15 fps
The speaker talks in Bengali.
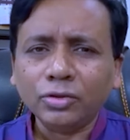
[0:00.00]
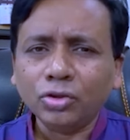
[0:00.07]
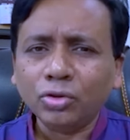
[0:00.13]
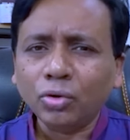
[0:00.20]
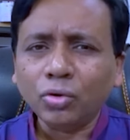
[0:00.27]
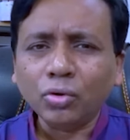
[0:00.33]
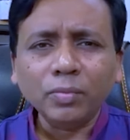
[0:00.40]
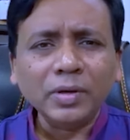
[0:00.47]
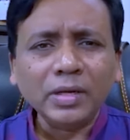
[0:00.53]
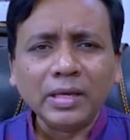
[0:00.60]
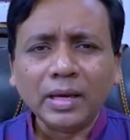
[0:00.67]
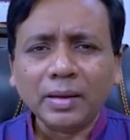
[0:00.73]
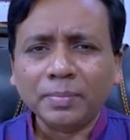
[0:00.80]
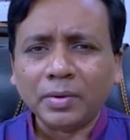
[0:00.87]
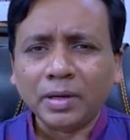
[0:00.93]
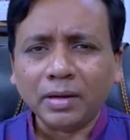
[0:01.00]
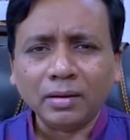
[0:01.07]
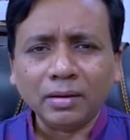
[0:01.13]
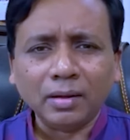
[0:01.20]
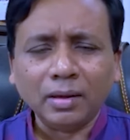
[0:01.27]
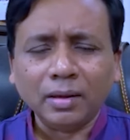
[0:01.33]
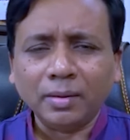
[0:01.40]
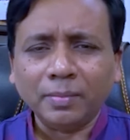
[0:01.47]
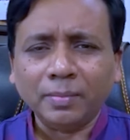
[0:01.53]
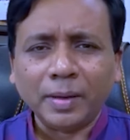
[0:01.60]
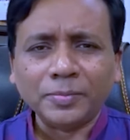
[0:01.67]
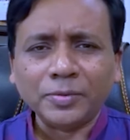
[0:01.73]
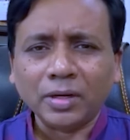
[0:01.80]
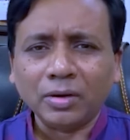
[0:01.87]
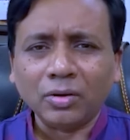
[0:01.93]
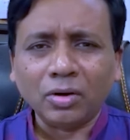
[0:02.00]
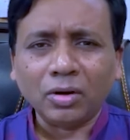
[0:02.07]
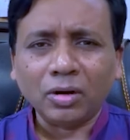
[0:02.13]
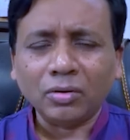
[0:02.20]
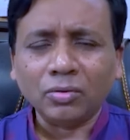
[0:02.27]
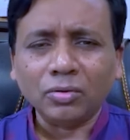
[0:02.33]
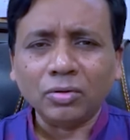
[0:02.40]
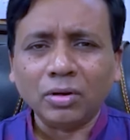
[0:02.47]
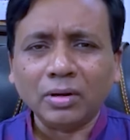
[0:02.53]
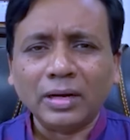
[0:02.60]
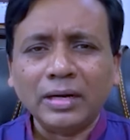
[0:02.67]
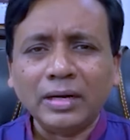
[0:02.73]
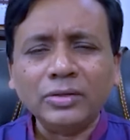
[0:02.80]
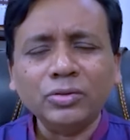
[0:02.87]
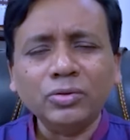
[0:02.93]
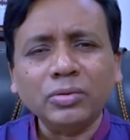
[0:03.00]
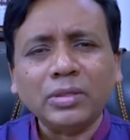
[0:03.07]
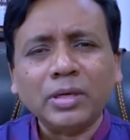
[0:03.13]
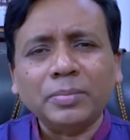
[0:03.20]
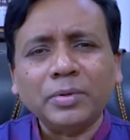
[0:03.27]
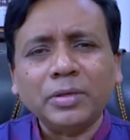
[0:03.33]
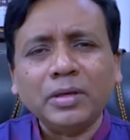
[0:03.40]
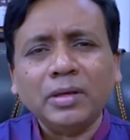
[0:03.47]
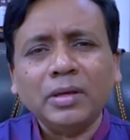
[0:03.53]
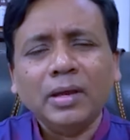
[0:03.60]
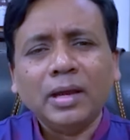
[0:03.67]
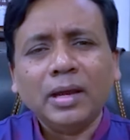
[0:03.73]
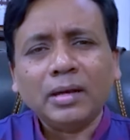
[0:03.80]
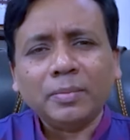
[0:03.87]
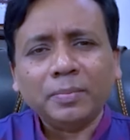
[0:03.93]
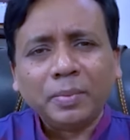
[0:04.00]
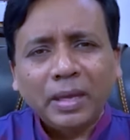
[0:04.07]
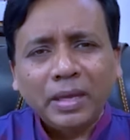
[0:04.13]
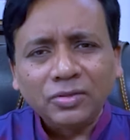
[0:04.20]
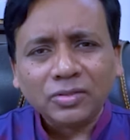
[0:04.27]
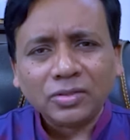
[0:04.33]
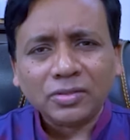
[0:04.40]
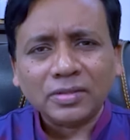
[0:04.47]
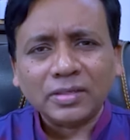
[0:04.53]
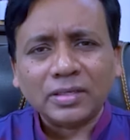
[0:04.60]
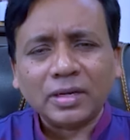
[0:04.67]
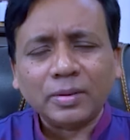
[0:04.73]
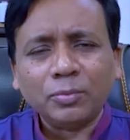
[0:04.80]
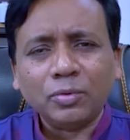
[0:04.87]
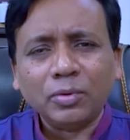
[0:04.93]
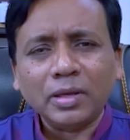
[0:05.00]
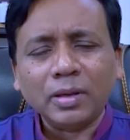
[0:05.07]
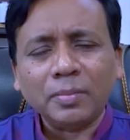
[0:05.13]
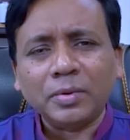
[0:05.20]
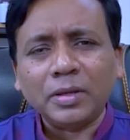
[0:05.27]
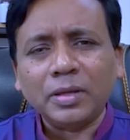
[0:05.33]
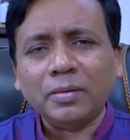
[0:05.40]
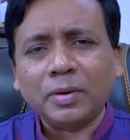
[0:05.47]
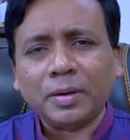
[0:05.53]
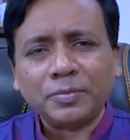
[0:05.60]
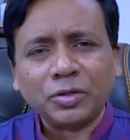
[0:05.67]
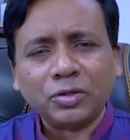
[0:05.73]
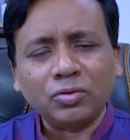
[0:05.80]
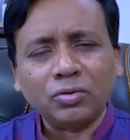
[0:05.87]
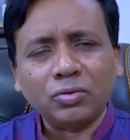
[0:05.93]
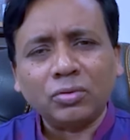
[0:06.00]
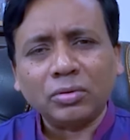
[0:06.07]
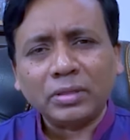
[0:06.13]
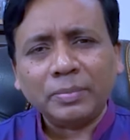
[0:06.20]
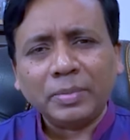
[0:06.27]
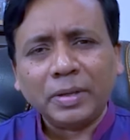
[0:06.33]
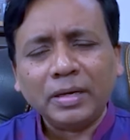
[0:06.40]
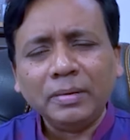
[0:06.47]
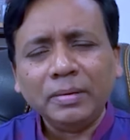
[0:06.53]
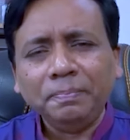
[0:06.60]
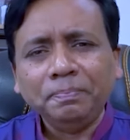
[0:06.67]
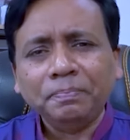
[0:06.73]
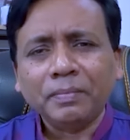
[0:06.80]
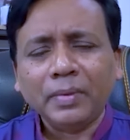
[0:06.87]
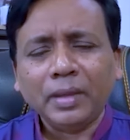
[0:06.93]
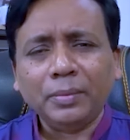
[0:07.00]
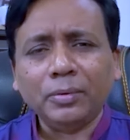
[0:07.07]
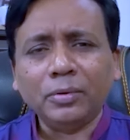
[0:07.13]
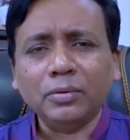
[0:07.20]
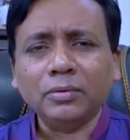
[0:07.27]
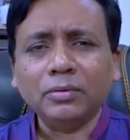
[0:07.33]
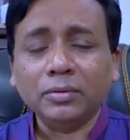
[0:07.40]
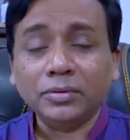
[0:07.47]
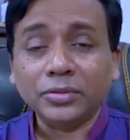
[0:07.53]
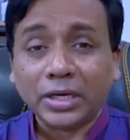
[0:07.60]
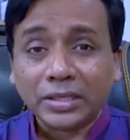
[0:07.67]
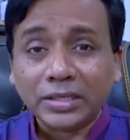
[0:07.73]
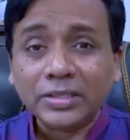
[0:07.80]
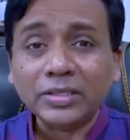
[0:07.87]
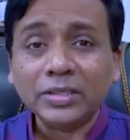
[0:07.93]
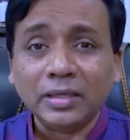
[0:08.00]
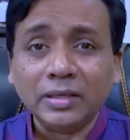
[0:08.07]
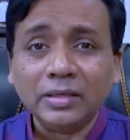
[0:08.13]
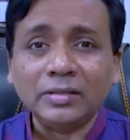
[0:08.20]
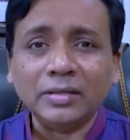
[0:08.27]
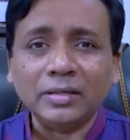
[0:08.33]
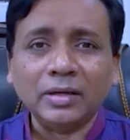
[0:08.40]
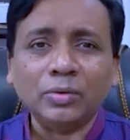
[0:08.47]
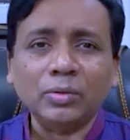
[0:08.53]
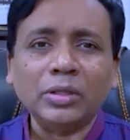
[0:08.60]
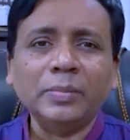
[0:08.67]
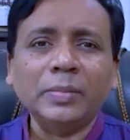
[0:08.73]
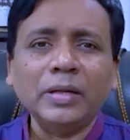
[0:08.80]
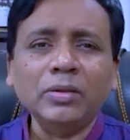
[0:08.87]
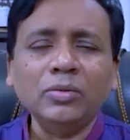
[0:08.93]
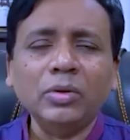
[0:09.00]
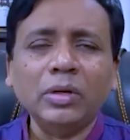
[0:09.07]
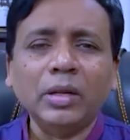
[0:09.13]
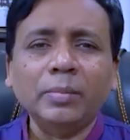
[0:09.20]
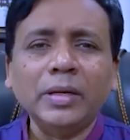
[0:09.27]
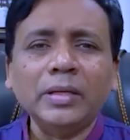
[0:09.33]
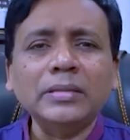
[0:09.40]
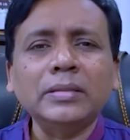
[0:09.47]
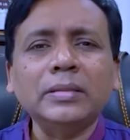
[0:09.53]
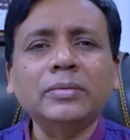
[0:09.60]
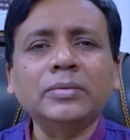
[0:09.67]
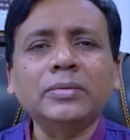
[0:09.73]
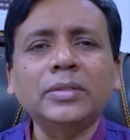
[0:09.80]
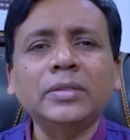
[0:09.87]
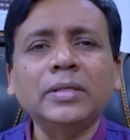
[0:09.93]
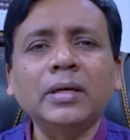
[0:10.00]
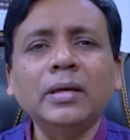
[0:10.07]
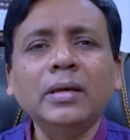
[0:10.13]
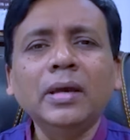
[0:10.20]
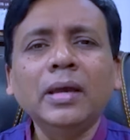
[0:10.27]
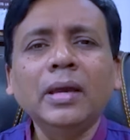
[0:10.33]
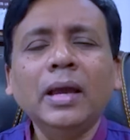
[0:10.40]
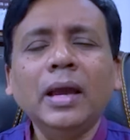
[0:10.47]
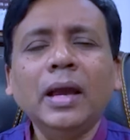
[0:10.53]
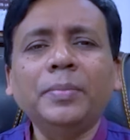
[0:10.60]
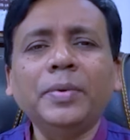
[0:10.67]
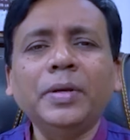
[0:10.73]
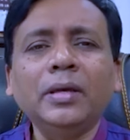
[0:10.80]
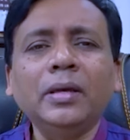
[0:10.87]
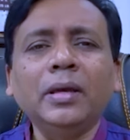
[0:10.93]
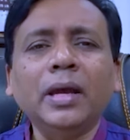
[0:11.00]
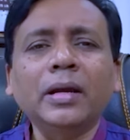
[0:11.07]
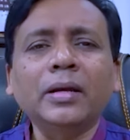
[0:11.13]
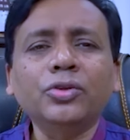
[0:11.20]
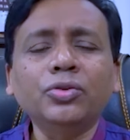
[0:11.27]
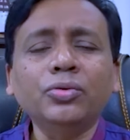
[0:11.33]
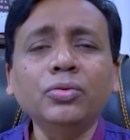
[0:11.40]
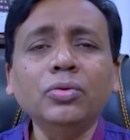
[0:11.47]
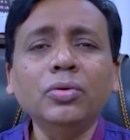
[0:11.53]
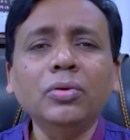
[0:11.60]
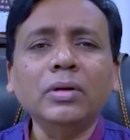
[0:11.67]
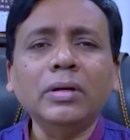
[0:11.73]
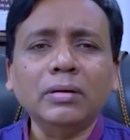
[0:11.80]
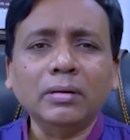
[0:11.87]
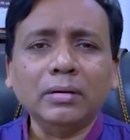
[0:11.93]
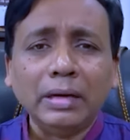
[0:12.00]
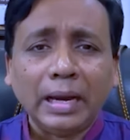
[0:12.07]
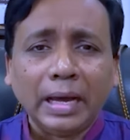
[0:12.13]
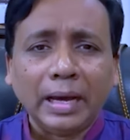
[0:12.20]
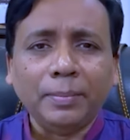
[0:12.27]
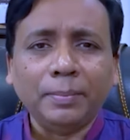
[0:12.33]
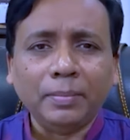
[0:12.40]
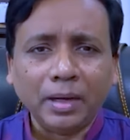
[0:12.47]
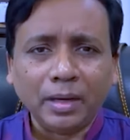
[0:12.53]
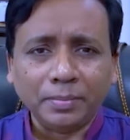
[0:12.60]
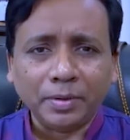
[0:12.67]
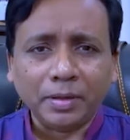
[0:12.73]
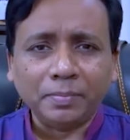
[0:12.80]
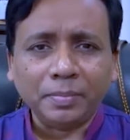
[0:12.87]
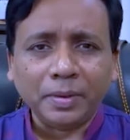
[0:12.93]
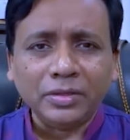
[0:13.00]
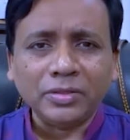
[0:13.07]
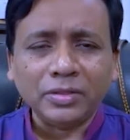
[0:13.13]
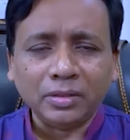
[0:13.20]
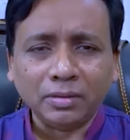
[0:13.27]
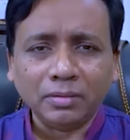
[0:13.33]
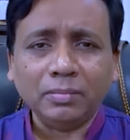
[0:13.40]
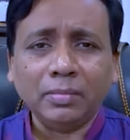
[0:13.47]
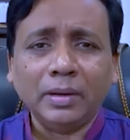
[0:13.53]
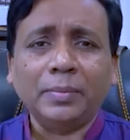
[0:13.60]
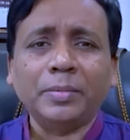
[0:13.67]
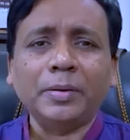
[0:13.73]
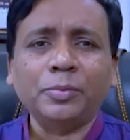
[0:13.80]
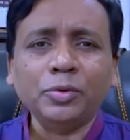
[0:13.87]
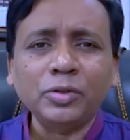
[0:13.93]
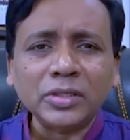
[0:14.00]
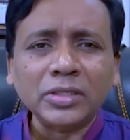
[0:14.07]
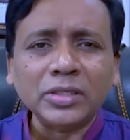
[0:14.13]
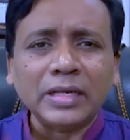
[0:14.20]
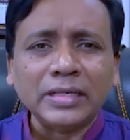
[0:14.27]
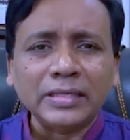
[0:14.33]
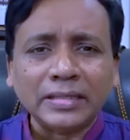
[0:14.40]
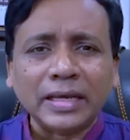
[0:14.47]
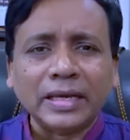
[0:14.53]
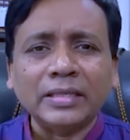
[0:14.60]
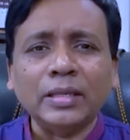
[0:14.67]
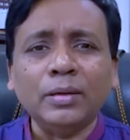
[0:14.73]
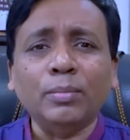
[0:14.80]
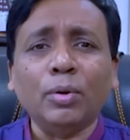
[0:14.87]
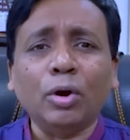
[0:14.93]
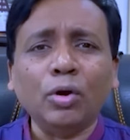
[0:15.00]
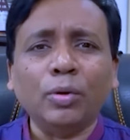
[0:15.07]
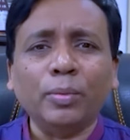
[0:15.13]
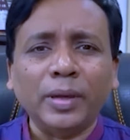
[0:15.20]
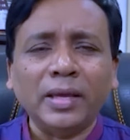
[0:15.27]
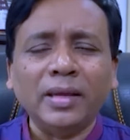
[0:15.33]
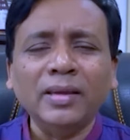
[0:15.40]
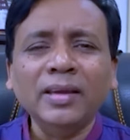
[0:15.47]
শোরুম নিয়ে আপনার ব্যবসা করার কোনো দরকার নাই শুরুতে আপনি একটা পেজ সেট করে আপনি ব্যবসা শুরু করতে পারেন এবং সাথে সাথেই যেটা করতে পারেন দুই নম্বরে যেটা হচ্ছে যে আপনি একটা সুন্দর নাম আপনার পেজের বা আপনার প্রতিষ্ঠানে যেটা একদিন বড় হবে